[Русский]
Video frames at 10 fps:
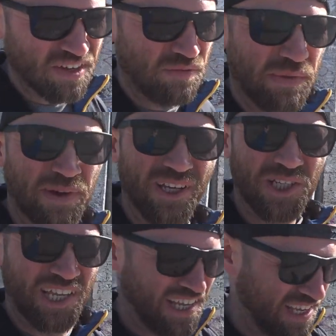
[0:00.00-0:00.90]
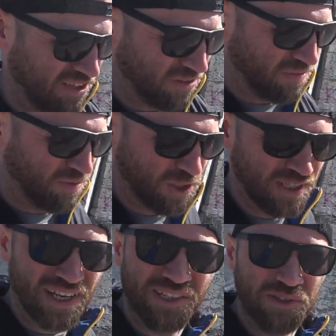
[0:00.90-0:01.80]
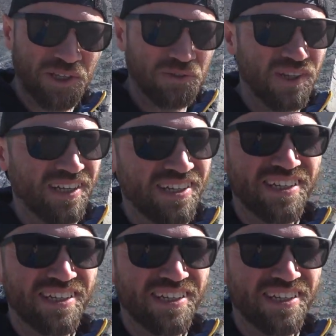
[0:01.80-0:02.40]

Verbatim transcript: У меня пока желания нету. Можно соскользнуть оттуда.